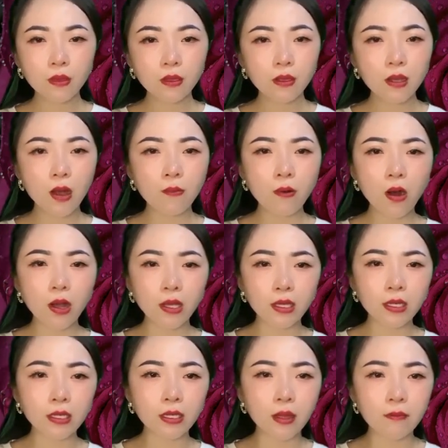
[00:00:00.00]
Ngọc hỏi
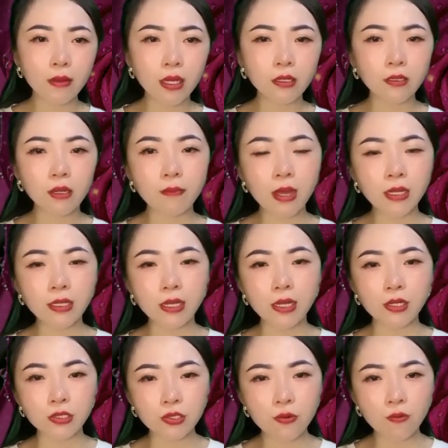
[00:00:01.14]
khi thấy Minh đưa mắt
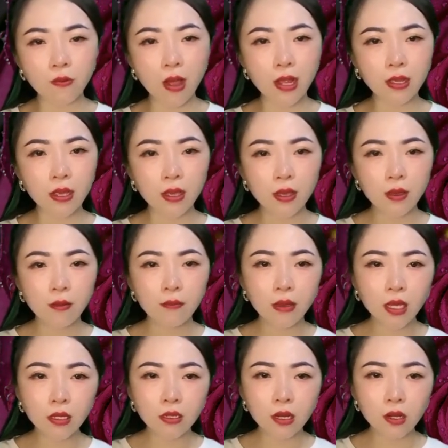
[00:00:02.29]
nhìn xung quanh.
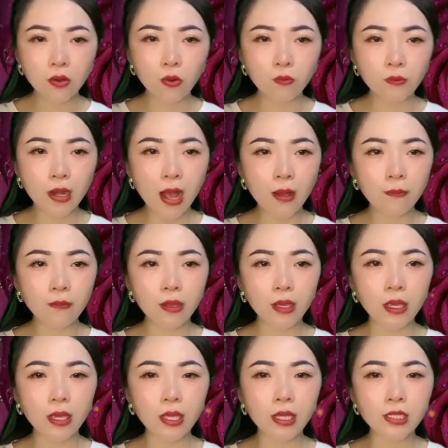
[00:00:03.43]
Minh ngượng ngùng đáp
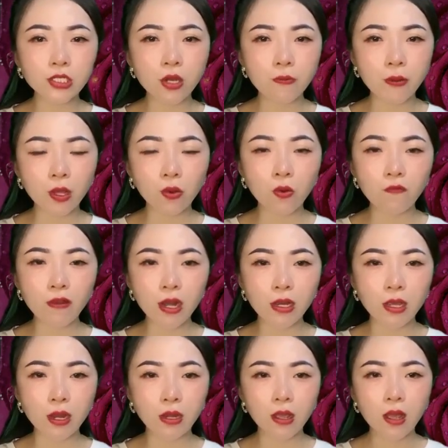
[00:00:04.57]
khi chót bị cô phát
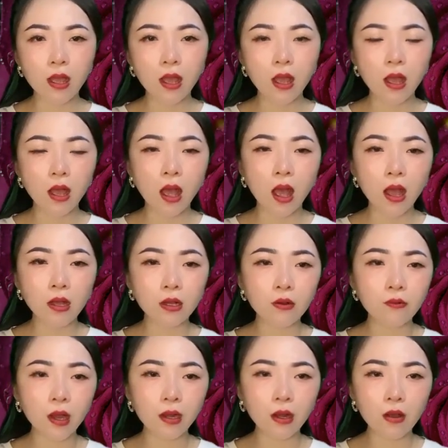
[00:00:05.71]
hiện. À
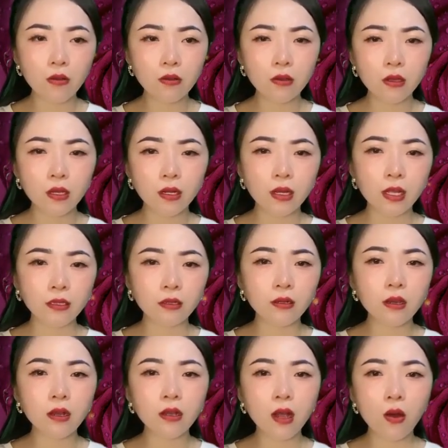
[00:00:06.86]
không cần đâu, để tớ
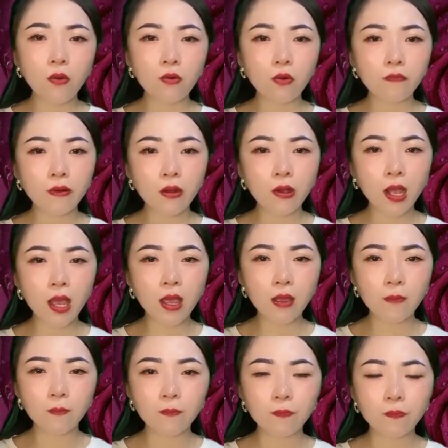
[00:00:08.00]
đỡ cậu ngồi vào ghế.
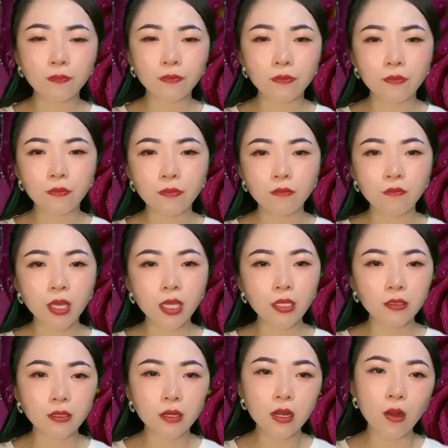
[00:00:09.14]

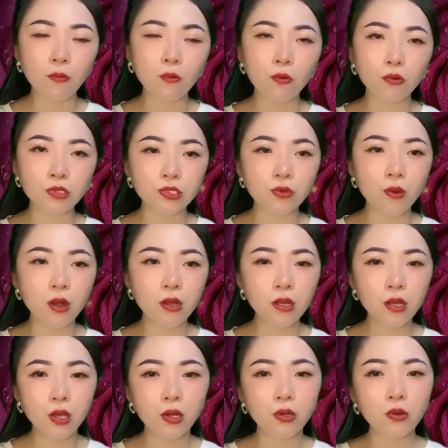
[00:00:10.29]
Minh đỡ Ngọc ngồi xuống,
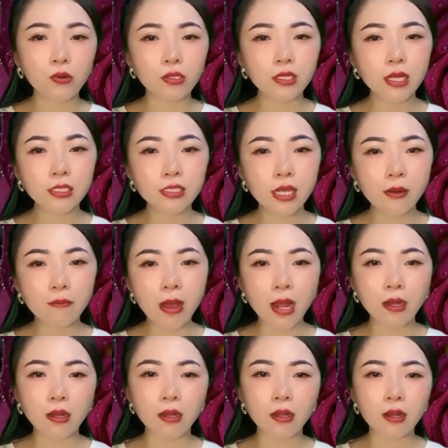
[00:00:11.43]
đột nhiên trên
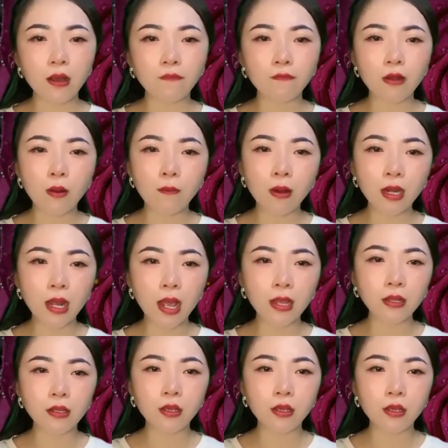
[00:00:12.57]
bàn đập vào mắt anh